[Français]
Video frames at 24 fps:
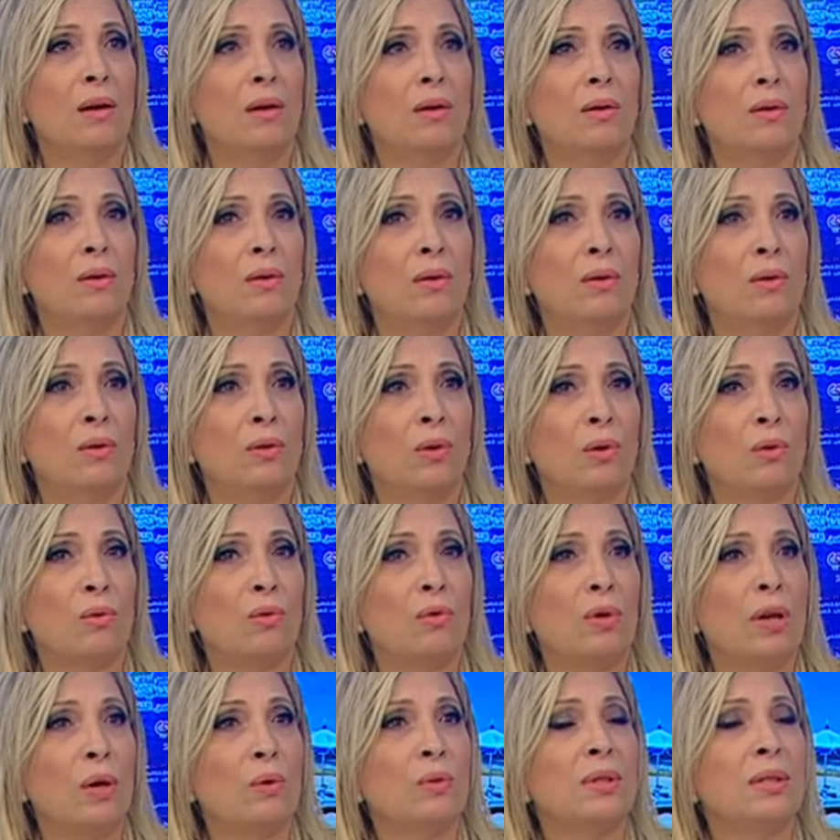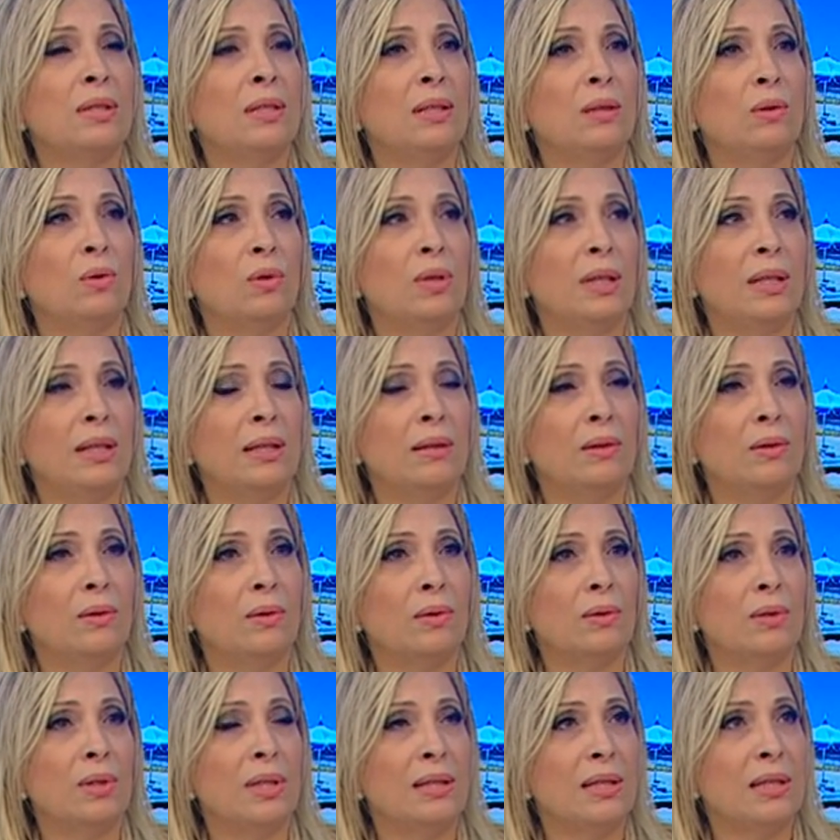donc on a aussi
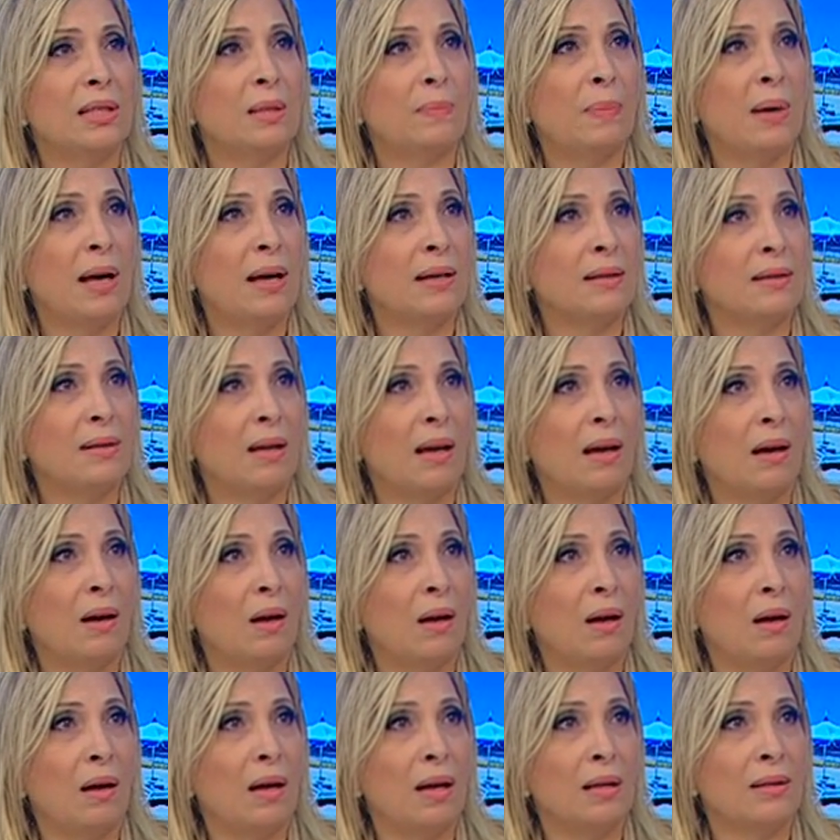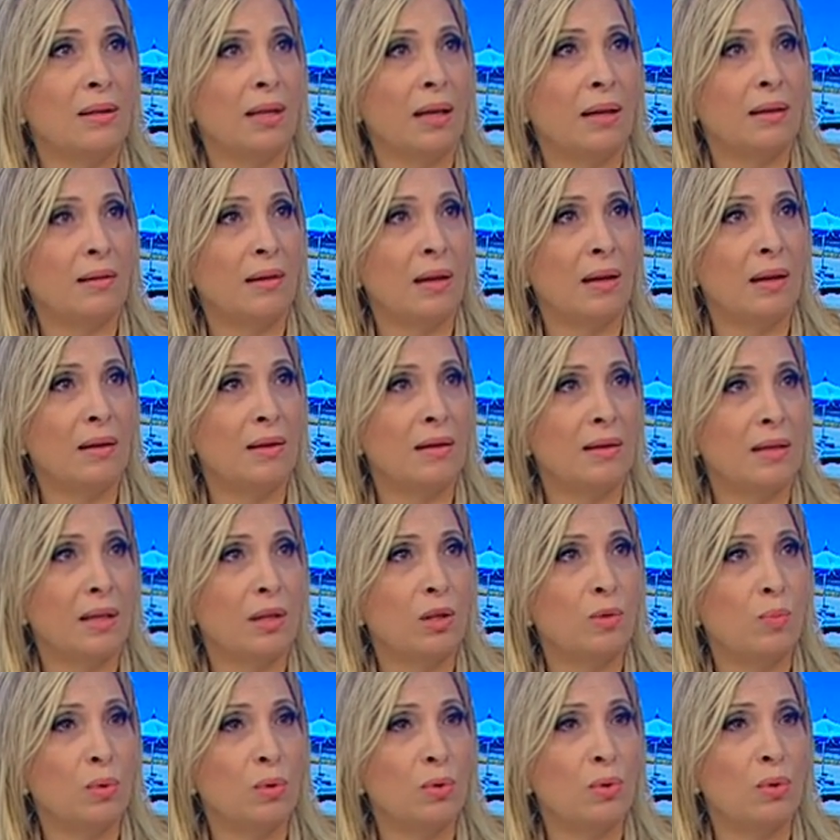donné des espaces à certains
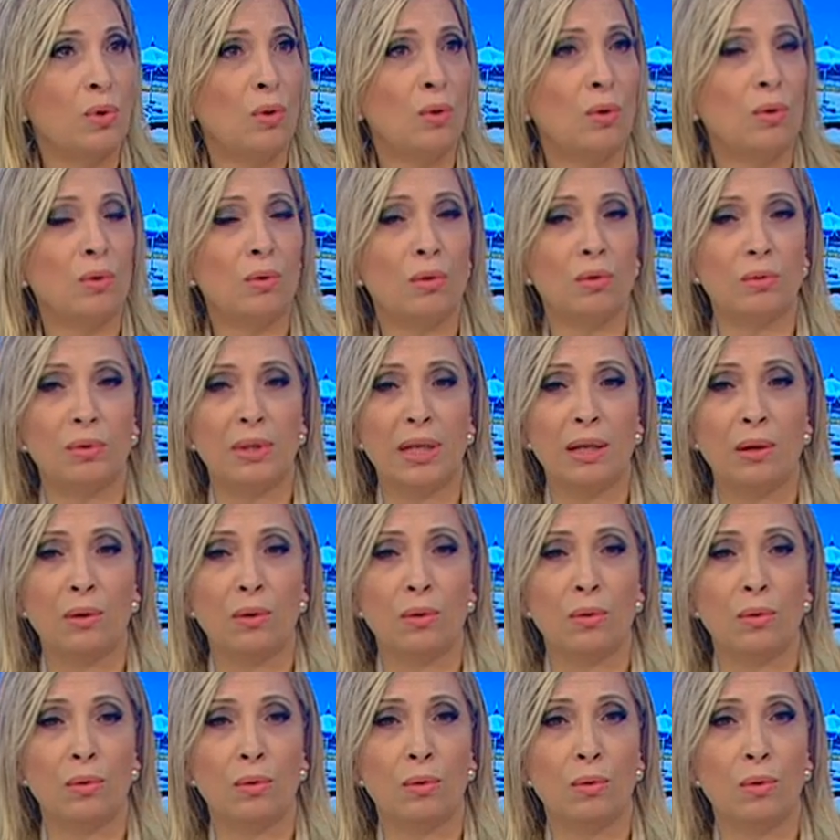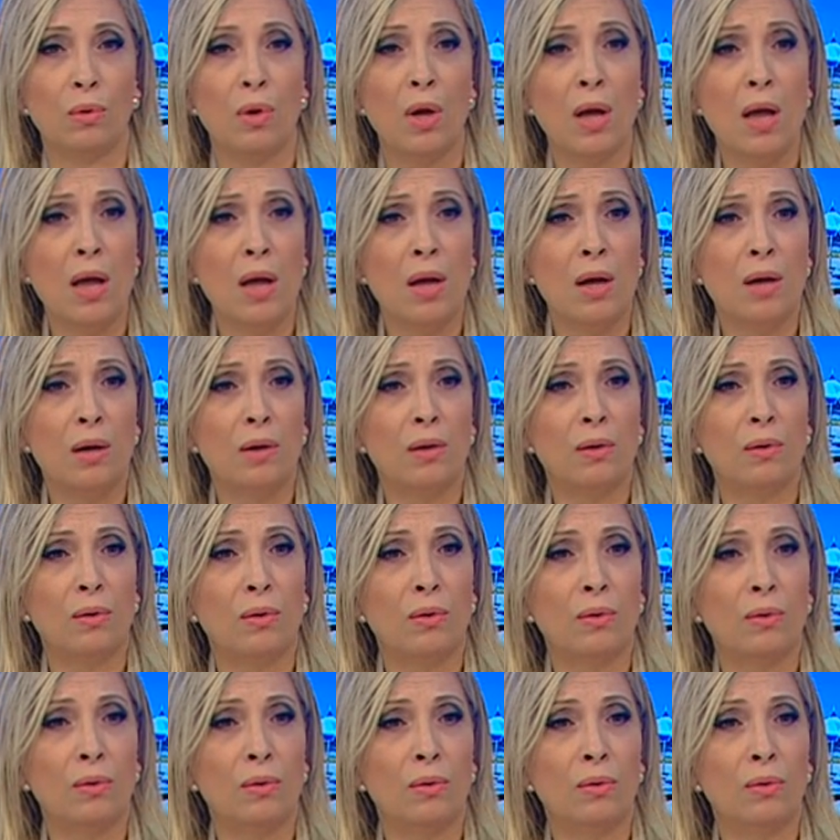exposants tels que
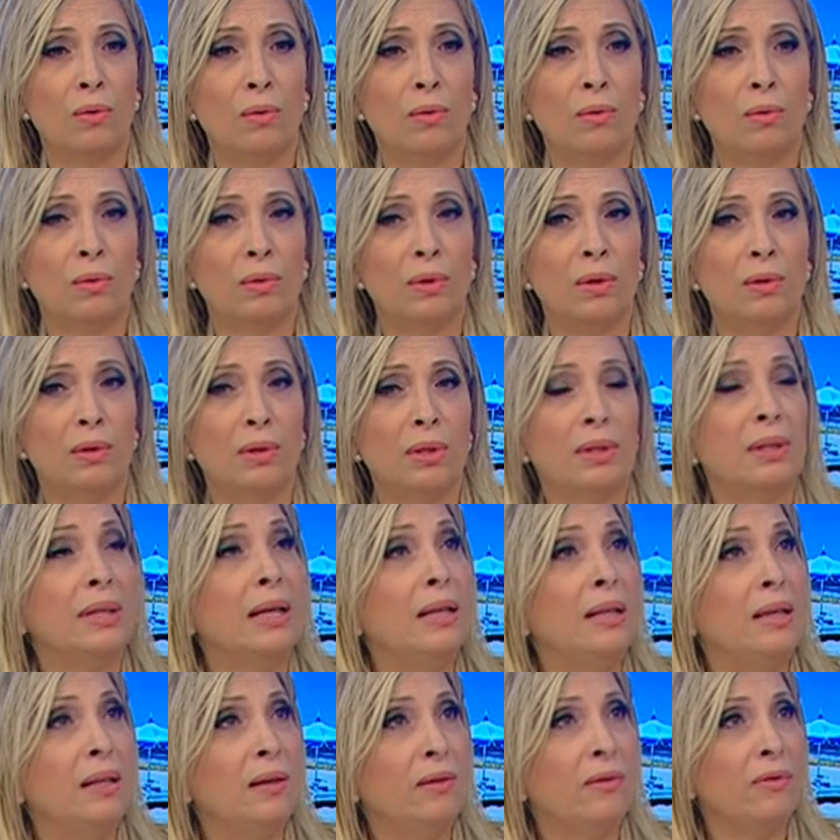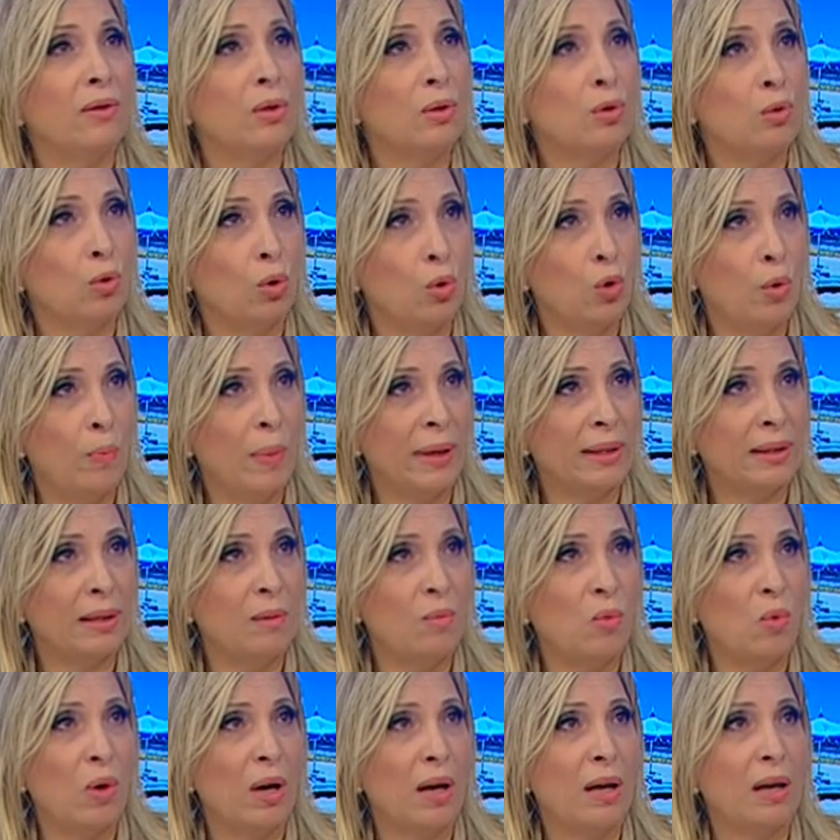euh, des livres sur le
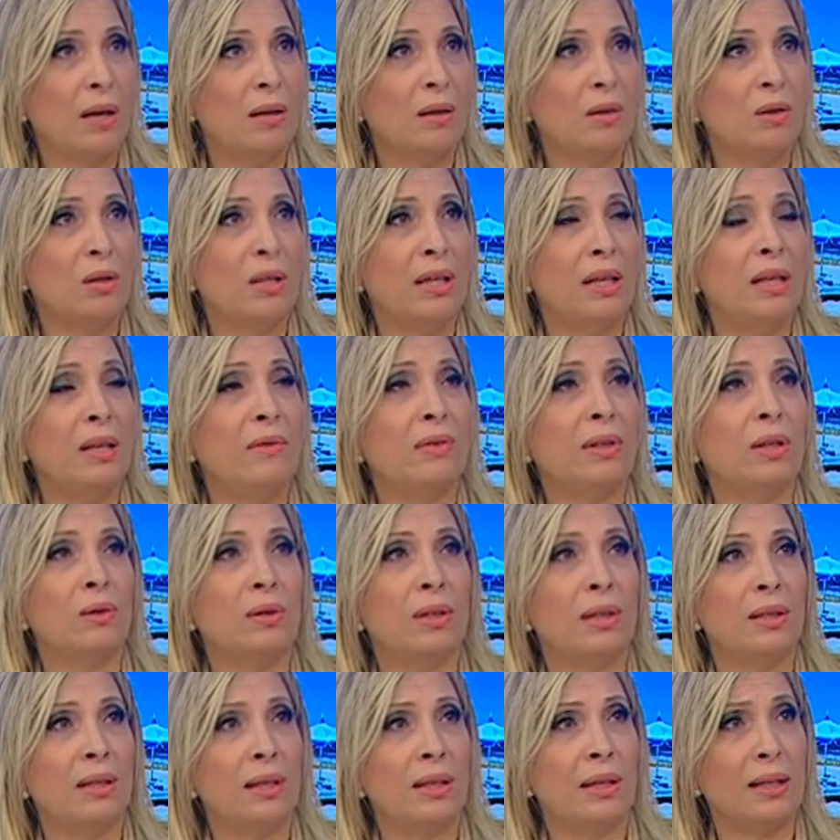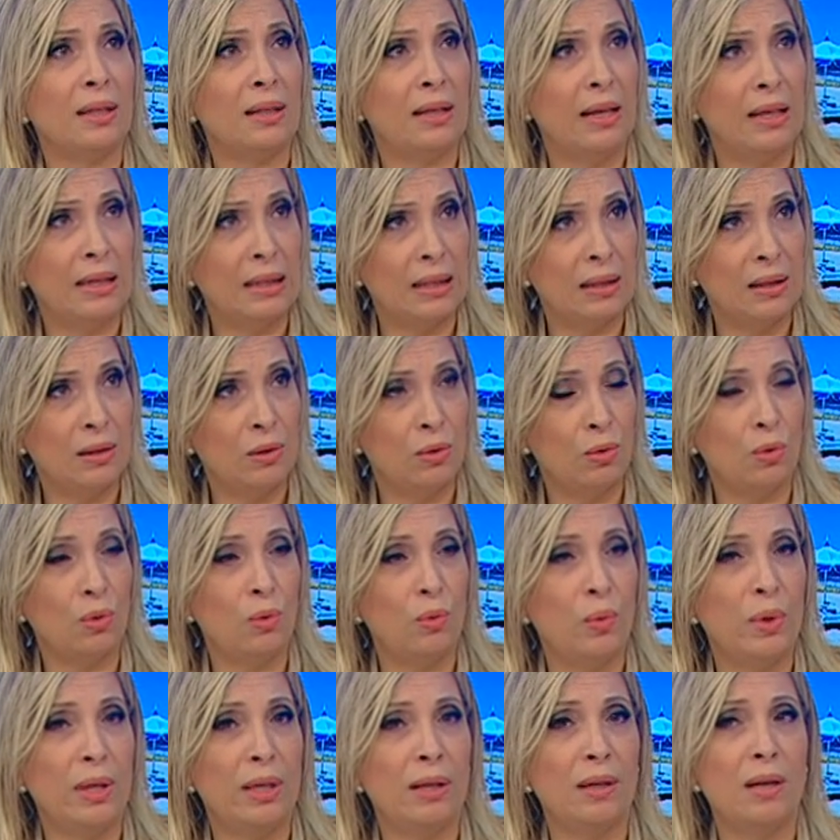patrimoine, des livres qui ont été écrits, sur
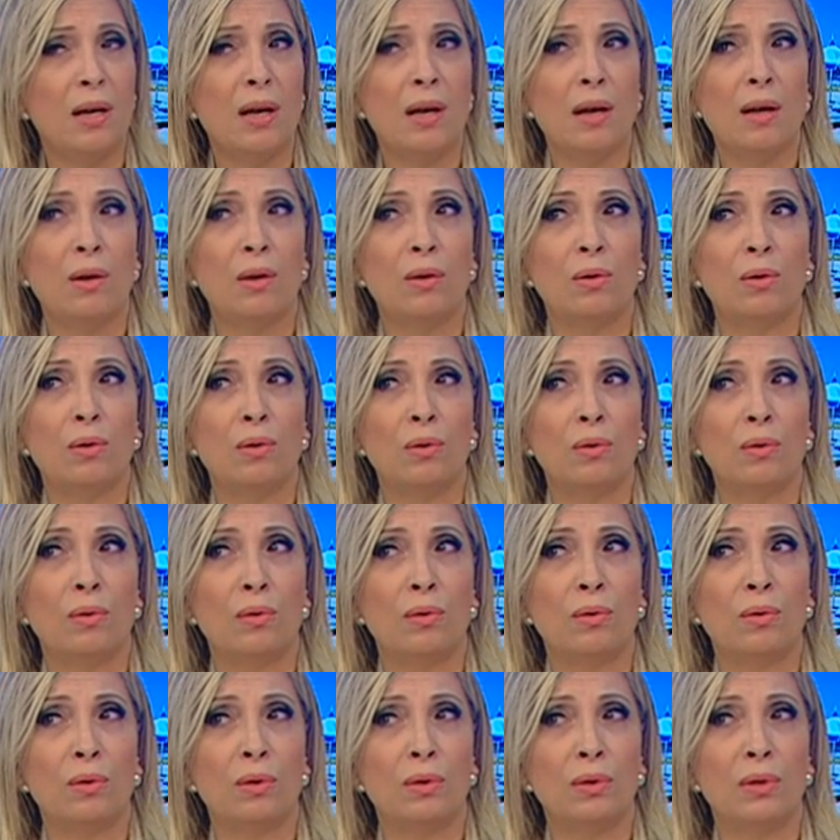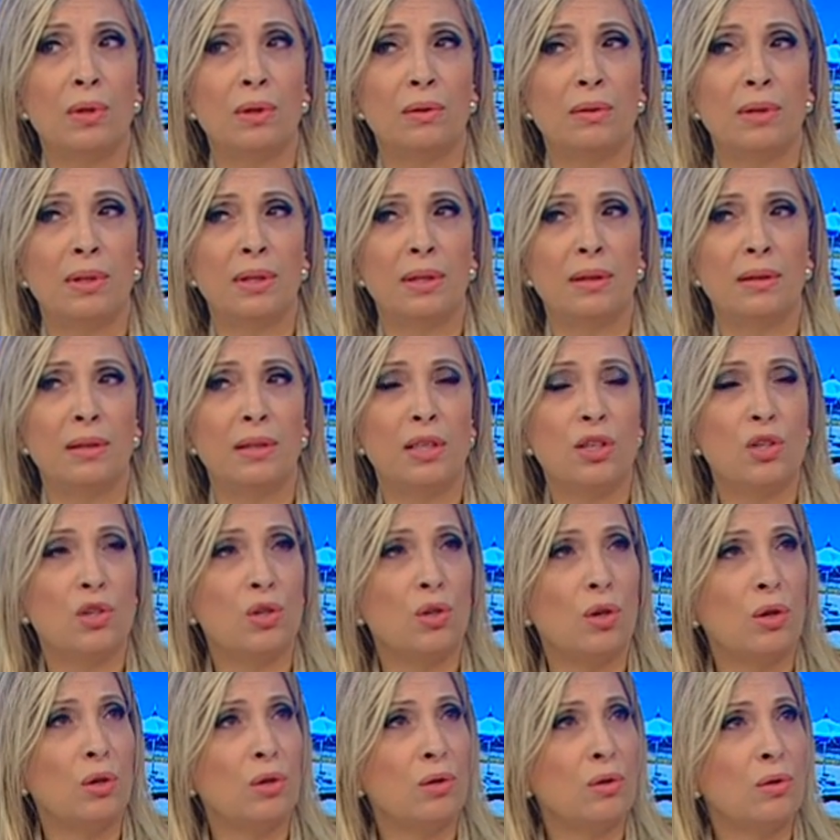lui, euh, des,
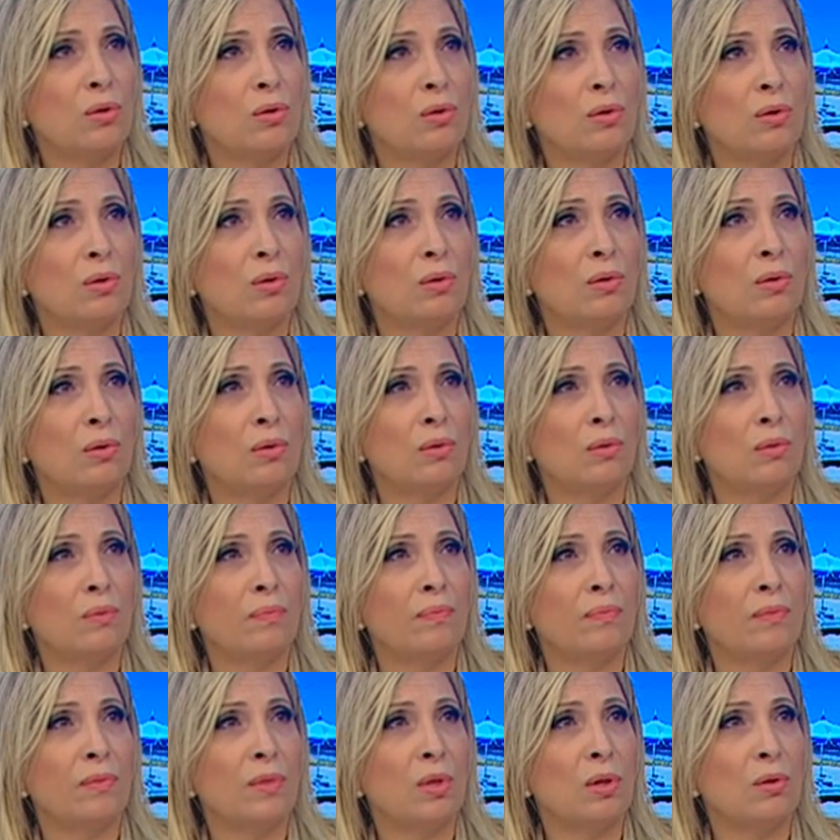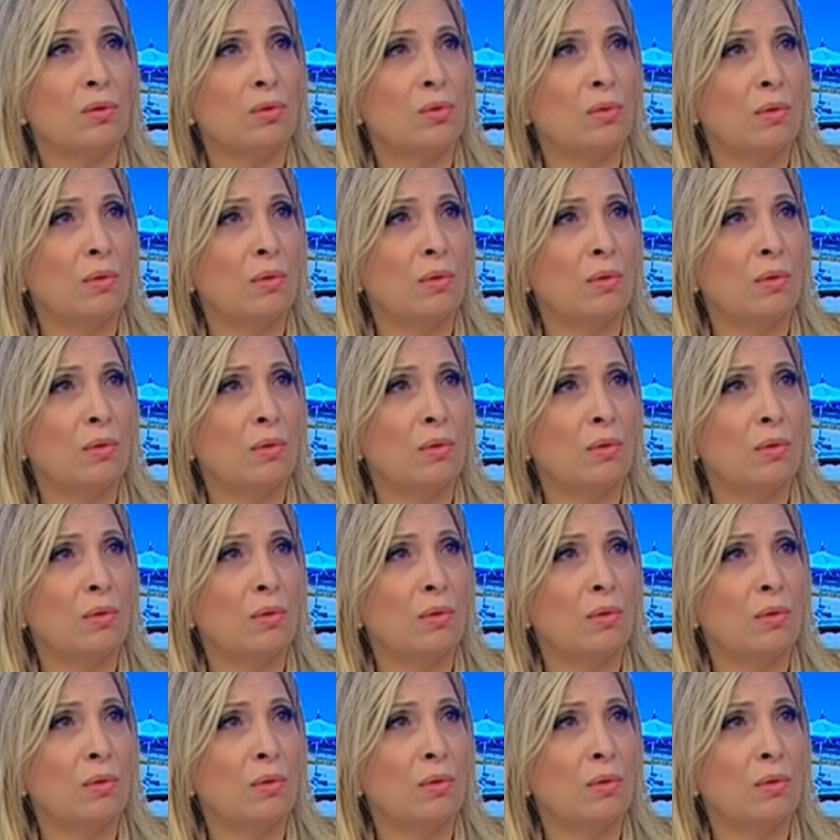choses euh,